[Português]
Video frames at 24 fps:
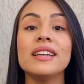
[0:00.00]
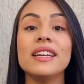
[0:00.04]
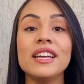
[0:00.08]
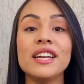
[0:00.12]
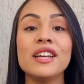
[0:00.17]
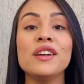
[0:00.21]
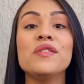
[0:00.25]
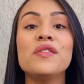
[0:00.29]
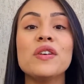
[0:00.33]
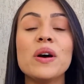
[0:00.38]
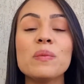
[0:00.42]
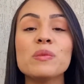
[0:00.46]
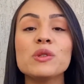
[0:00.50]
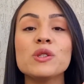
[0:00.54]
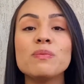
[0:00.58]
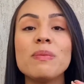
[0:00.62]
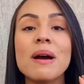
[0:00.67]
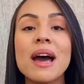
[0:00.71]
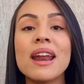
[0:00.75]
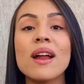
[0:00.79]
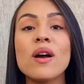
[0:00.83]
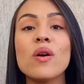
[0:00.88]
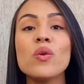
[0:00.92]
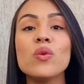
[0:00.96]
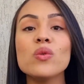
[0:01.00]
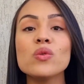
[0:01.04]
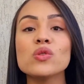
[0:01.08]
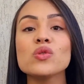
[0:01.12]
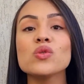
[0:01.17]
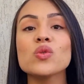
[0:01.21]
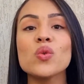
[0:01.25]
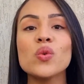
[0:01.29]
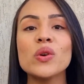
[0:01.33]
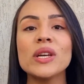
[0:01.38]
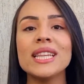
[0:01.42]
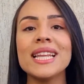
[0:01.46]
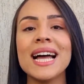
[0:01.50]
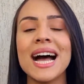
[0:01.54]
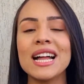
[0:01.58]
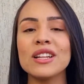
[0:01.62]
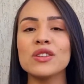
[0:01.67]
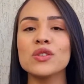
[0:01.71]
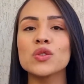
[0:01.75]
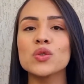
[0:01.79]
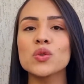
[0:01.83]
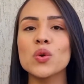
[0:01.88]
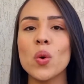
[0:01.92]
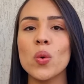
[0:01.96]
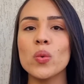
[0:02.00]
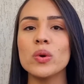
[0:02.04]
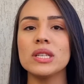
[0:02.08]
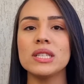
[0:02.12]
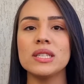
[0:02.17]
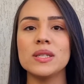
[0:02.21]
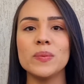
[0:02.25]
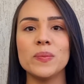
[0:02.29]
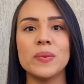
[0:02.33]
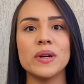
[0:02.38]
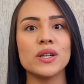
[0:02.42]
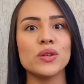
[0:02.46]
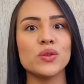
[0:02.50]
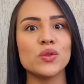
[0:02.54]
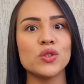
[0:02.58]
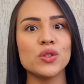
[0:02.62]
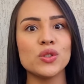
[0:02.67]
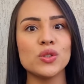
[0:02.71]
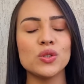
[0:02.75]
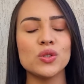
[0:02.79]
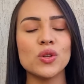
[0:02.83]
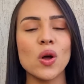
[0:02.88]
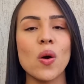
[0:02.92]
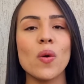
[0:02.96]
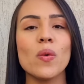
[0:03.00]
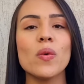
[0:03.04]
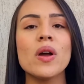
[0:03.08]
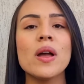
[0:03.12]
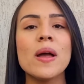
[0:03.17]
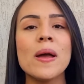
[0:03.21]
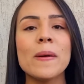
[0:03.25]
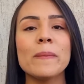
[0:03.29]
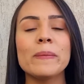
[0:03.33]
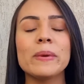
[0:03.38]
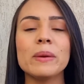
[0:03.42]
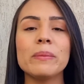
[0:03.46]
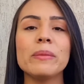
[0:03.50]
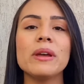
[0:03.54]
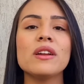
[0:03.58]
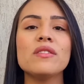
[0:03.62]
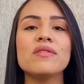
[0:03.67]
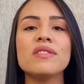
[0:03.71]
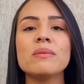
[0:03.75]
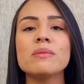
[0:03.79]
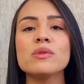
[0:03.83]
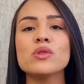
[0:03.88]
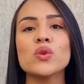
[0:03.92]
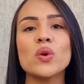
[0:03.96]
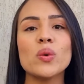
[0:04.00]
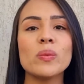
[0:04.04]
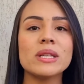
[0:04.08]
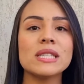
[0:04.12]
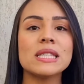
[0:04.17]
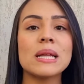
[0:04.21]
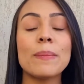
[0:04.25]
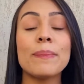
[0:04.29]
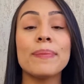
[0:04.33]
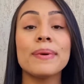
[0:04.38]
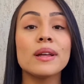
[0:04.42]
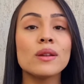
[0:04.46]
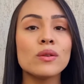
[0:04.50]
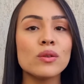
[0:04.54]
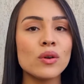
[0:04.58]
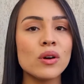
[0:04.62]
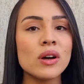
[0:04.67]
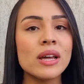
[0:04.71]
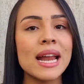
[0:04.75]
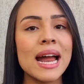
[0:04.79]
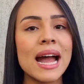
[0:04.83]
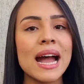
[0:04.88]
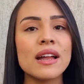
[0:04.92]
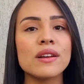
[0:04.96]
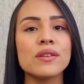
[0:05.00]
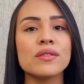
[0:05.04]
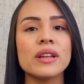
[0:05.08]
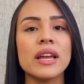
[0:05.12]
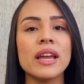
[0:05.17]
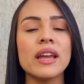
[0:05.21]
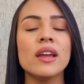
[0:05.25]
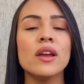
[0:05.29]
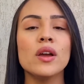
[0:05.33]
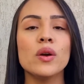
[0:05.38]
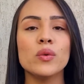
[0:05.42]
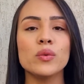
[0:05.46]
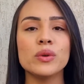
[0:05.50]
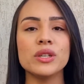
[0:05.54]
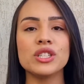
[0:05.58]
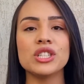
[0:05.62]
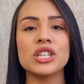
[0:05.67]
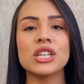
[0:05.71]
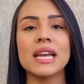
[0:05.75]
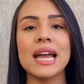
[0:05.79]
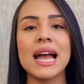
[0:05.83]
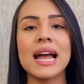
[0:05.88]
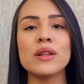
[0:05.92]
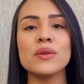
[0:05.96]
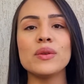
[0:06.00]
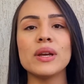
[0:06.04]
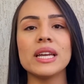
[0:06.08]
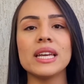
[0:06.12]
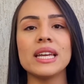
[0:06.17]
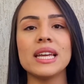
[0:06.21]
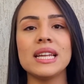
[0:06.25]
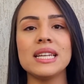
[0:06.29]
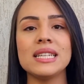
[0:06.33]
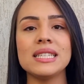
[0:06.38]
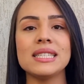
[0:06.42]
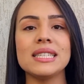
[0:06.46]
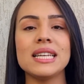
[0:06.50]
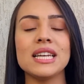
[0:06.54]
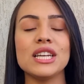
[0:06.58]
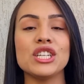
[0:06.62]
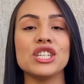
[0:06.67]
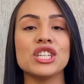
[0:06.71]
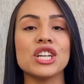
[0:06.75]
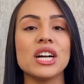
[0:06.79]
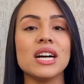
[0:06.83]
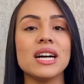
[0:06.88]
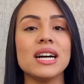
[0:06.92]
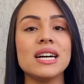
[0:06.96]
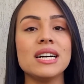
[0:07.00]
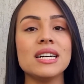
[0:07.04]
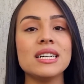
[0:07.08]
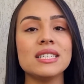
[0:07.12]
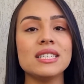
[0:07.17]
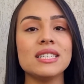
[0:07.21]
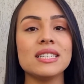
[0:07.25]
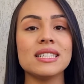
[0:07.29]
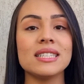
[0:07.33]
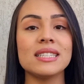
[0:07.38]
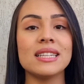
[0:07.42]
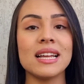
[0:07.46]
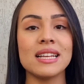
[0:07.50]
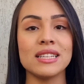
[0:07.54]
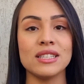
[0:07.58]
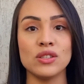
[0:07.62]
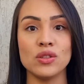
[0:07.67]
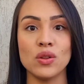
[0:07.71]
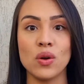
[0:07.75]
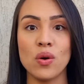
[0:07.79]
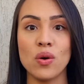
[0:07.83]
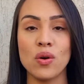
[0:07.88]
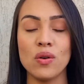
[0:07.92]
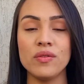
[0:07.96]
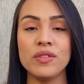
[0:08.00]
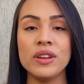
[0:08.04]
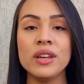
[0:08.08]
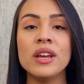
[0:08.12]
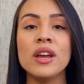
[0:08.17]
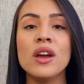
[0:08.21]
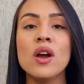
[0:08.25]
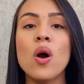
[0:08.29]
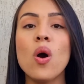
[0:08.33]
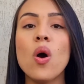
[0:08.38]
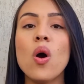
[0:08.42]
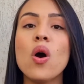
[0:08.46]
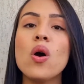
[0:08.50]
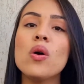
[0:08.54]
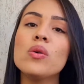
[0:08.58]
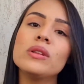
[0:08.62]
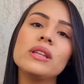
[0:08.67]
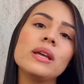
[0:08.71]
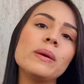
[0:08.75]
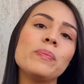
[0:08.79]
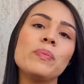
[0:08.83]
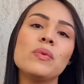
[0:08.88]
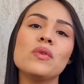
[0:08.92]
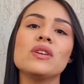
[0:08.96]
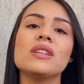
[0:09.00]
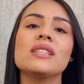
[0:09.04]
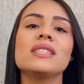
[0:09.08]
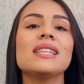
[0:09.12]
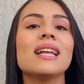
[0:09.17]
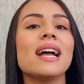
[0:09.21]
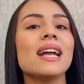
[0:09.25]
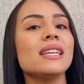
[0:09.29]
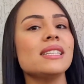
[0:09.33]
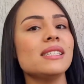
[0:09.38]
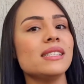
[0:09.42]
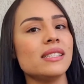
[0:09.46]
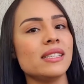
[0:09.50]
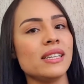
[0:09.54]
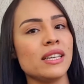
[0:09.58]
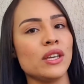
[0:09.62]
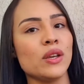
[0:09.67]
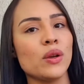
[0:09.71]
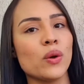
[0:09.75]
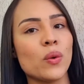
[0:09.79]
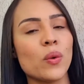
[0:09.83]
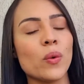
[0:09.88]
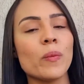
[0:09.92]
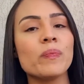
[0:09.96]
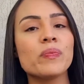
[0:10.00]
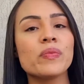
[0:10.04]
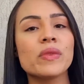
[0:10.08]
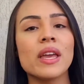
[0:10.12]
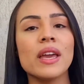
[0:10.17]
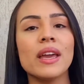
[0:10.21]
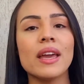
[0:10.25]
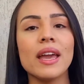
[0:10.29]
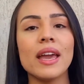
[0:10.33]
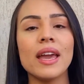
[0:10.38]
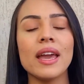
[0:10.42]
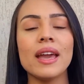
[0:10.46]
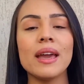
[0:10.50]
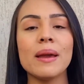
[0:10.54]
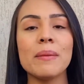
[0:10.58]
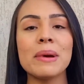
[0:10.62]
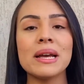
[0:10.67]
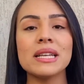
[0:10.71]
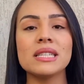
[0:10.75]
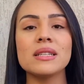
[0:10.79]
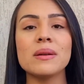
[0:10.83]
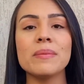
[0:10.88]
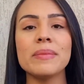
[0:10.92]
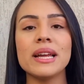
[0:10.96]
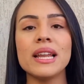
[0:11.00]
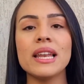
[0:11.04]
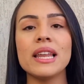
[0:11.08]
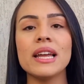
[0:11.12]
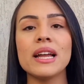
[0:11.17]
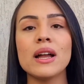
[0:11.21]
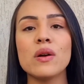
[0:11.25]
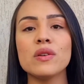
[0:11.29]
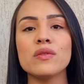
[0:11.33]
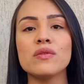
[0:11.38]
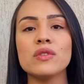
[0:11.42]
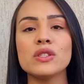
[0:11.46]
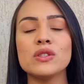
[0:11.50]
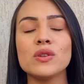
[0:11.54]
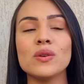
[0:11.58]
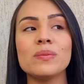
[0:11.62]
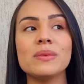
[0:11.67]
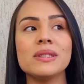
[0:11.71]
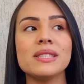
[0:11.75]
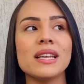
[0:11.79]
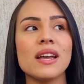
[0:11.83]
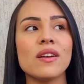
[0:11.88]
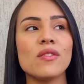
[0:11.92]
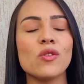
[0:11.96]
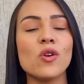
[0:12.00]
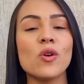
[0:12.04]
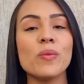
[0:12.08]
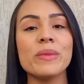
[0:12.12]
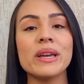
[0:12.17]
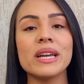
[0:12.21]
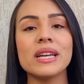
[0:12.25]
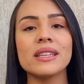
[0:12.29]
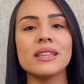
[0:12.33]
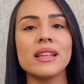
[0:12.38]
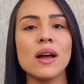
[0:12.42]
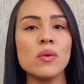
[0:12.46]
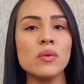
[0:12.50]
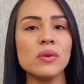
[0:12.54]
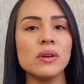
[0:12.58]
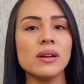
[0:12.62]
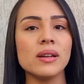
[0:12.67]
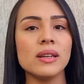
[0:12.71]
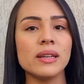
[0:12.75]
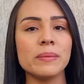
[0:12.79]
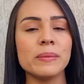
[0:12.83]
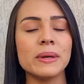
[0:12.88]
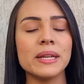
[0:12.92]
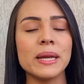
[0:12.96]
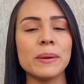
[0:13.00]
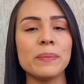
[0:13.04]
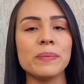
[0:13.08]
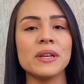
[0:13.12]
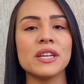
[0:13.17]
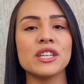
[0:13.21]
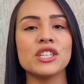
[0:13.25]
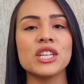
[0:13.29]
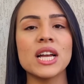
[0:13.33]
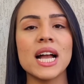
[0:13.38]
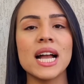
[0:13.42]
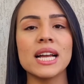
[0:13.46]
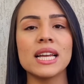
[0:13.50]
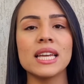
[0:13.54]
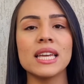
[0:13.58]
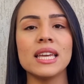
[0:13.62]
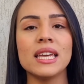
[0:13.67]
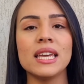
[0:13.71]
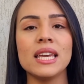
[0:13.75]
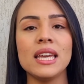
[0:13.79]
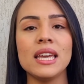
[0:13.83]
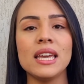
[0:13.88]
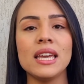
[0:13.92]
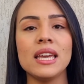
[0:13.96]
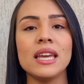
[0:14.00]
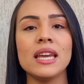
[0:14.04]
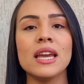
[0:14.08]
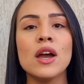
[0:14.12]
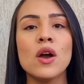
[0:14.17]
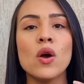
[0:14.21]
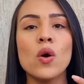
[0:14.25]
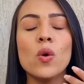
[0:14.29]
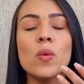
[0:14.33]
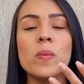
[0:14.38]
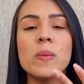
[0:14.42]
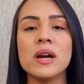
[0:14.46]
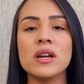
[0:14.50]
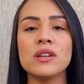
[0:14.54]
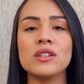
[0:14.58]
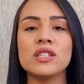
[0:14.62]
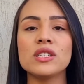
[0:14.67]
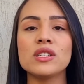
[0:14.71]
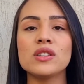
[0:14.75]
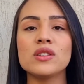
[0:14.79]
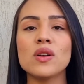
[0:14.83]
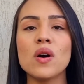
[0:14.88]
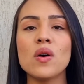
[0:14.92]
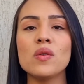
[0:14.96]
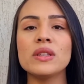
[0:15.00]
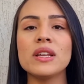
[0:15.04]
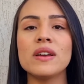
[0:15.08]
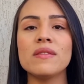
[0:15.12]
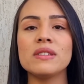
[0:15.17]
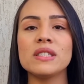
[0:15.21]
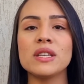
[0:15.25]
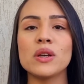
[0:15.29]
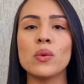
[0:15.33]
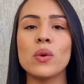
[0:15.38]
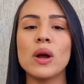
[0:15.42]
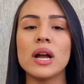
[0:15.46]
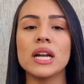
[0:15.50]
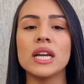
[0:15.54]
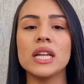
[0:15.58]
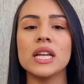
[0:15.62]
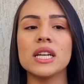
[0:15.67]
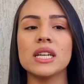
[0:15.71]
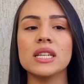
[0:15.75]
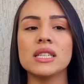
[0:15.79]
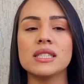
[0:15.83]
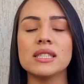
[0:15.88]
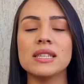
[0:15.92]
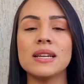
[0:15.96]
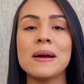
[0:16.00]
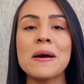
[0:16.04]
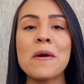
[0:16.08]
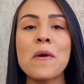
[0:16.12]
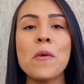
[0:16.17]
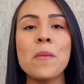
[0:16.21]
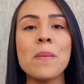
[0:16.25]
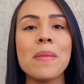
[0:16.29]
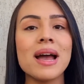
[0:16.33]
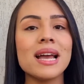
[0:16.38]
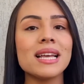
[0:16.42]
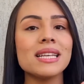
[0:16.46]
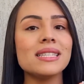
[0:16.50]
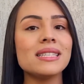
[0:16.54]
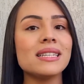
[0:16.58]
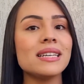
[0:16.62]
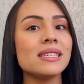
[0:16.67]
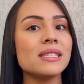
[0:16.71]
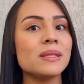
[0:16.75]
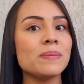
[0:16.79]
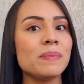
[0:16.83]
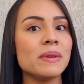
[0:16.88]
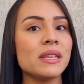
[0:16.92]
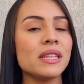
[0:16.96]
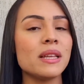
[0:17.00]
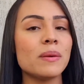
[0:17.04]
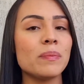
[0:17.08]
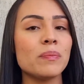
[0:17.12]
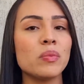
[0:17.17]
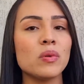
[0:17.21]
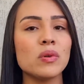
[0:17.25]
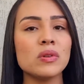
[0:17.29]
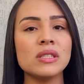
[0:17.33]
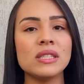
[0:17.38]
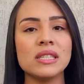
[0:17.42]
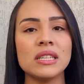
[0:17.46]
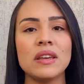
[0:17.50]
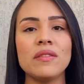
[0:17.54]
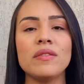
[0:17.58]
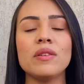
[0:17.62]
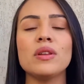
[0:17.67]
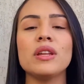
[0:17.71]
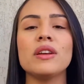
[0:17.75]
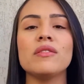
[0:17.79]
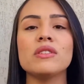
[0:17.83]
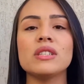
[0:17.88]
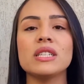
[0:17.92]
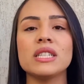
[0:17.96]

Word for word: E vamos para os cuidados com esse banho de sol. Primeiro vamos começar pelo horário, né? O indicado é que ele seja antes das 9 ou depois das 5. É, mas também é legal que você observe como é que tá o clima, né? Porque já que o banho de sol deve ser com a criança o mais despida possível, né?